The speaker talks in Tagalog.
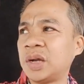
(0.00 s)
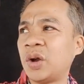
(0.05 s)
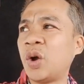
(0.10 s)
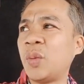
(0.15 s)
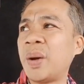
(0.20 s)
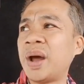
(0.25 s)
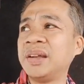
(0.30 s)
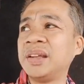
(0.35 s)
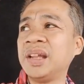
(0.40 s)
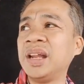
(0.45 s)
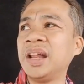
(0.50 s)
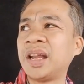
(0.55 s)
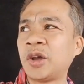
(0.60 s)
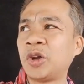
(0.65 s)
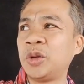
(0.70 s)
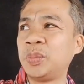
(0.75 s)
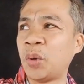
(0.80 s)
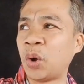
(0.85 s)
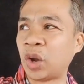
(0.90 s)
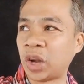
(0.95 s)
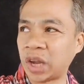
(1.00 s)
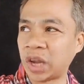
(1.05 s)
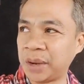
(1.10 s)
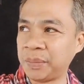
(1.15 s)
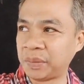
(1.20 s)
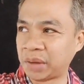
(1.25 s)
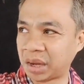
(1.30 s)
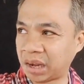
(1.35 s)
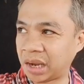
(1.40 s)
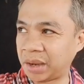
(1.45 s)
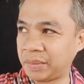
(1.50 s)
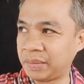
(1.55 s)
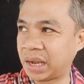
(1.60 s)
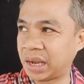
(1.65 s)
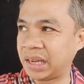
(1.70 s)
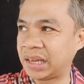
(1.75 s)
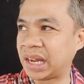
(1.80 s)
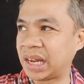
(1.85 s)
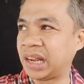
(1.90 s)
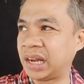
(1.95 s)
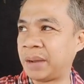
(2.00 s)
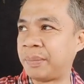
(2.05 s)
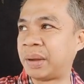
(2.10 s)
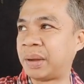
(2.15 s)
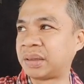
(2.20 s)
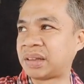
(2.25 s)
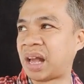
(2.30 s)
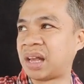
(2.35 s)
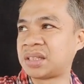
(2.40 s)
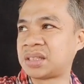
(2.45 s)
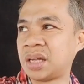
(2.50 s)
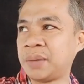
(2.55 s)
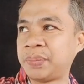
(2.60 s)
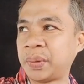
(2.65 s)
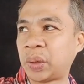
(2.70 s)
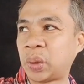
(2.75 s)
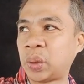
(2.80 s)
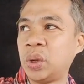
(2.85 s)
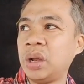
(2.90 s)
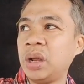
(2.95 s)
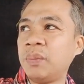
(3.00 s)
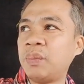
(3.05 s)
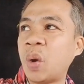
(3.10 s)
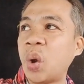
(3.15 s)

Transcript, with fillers: Ang uban dili ra mo claim claim nga inana ilang batasan pero